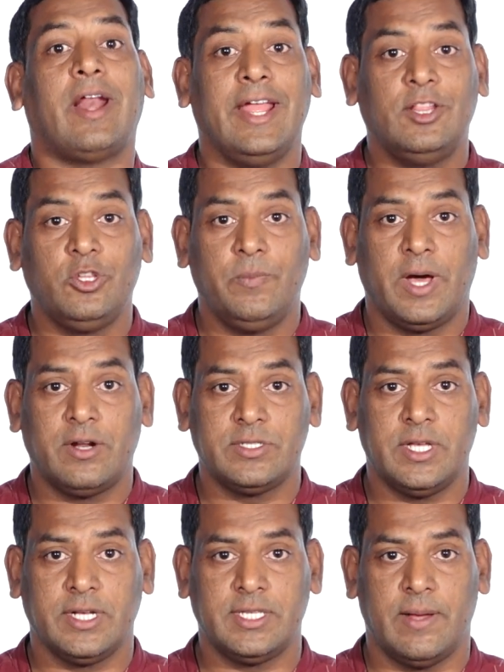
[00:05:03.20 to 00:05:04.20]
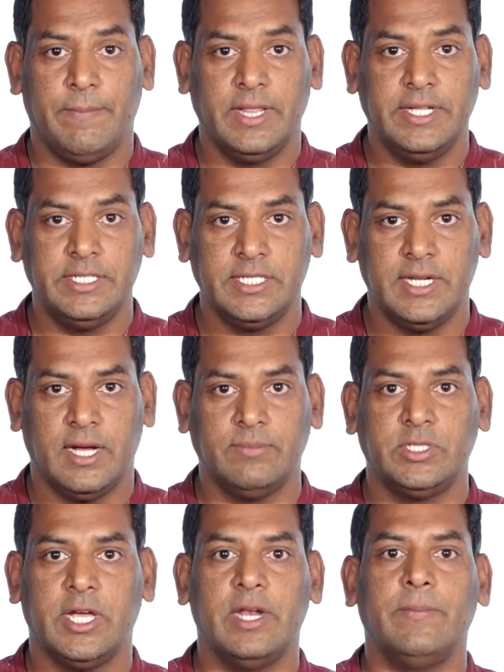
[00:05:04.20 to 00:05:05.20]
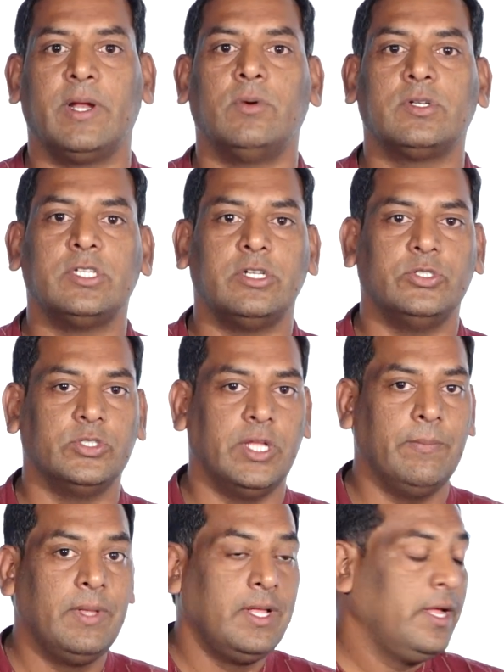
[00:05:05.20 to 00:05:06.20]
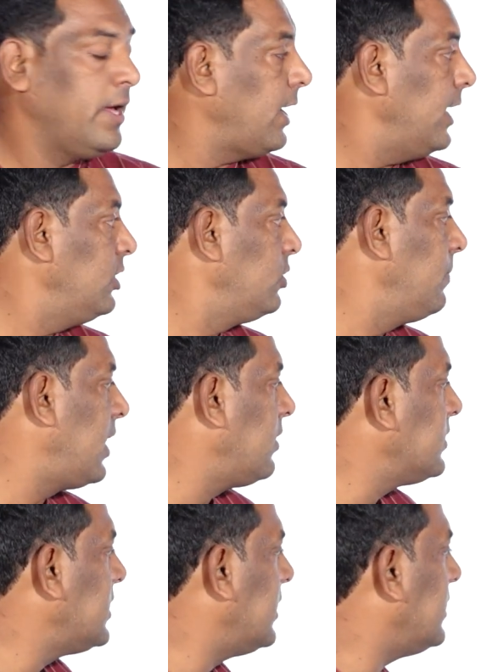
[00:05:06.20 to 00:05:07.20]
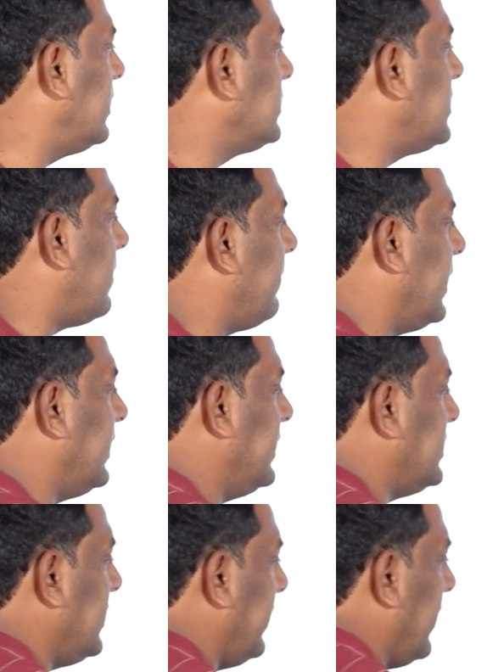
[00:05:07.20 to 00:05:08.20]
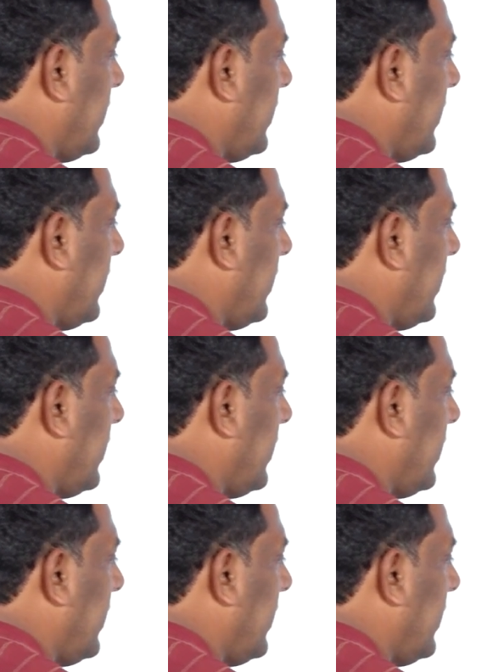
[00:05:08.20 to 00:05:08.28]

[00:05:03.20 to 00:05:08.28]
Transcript: రైతు భరోసాకు సంబంధించిన అంశాన్ని మనం ఒకసారి చూద్దాం రైతు భరోసాకు సంబంధించి